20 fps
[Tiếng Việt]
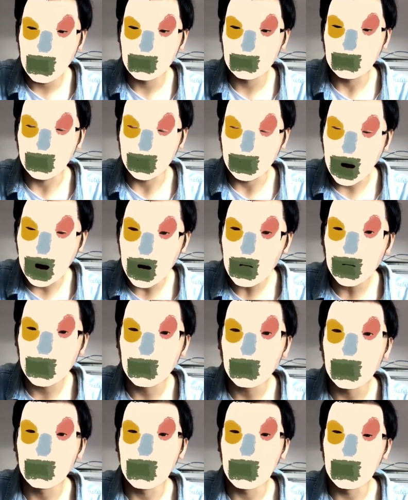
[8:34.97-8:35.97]
và đó
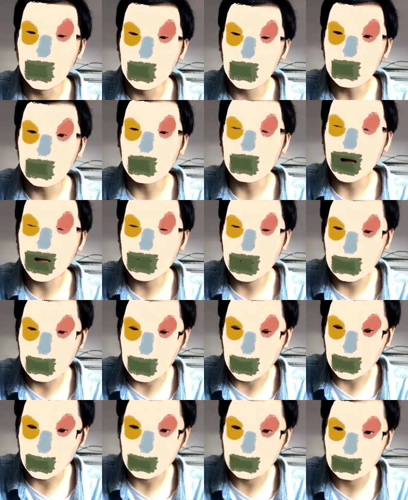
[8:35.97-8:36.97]
cũng là mong muốn của cá nhân
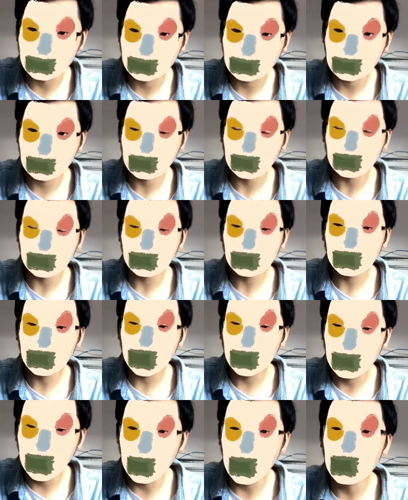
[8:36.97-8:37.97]
mình
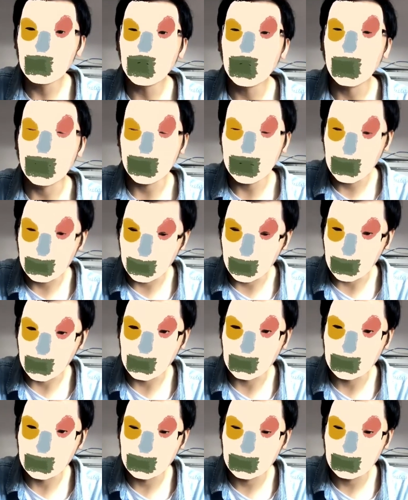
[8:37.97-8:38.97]
mong muốn của bản thân mình
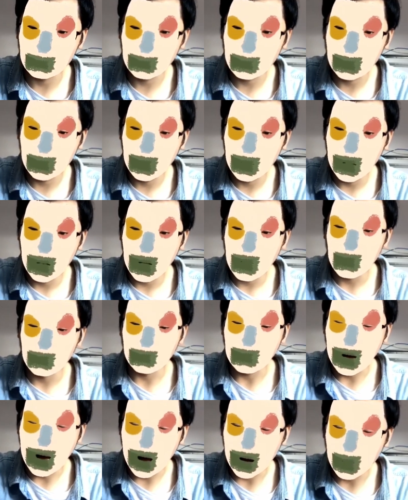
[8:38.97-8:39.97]

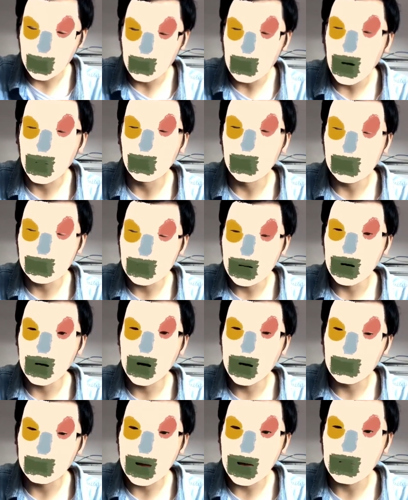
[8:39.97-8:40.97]
và cũng là nguyên nhân
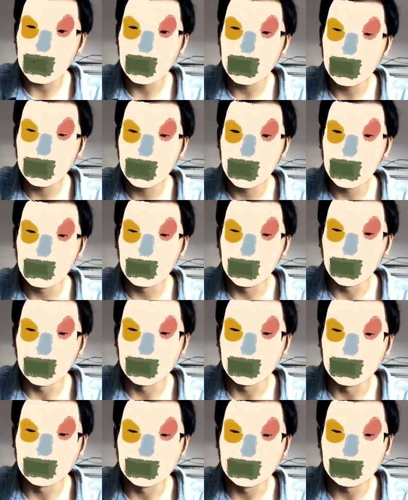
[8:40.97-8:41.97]
hôm nay
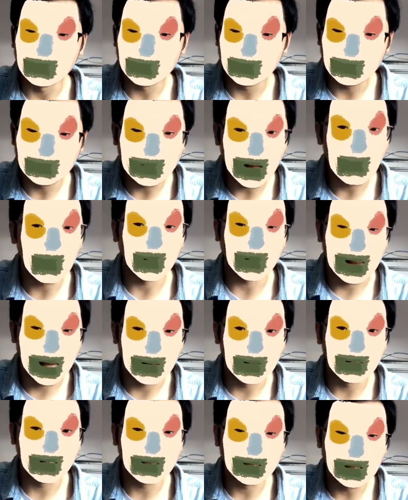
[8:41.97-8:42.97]
mình đeo mặt nạ
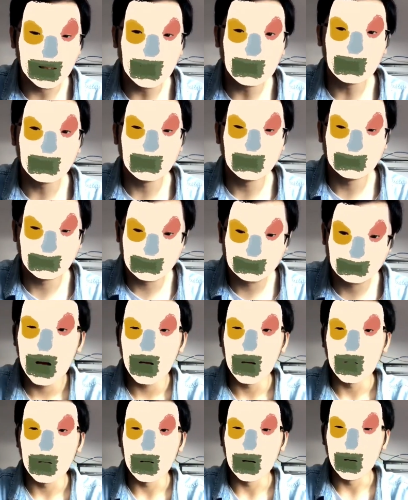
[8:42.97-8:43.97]
lên clip
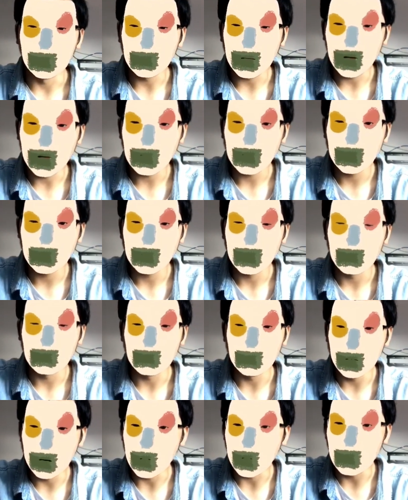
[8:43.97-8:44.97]
ok
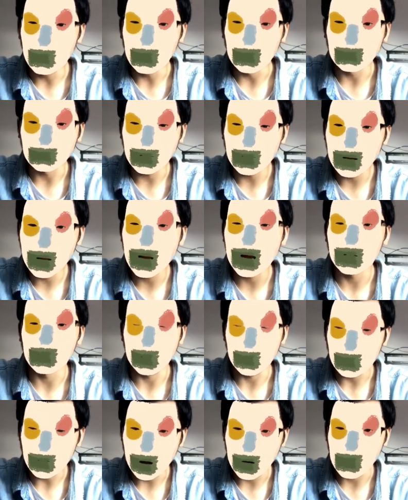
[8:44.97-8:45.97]
video của mình tới đây là đủ
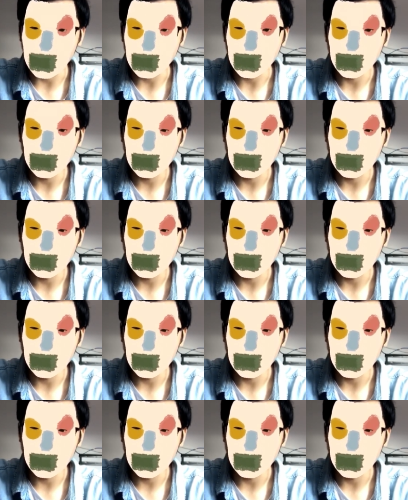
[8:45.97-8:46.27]
dài rồi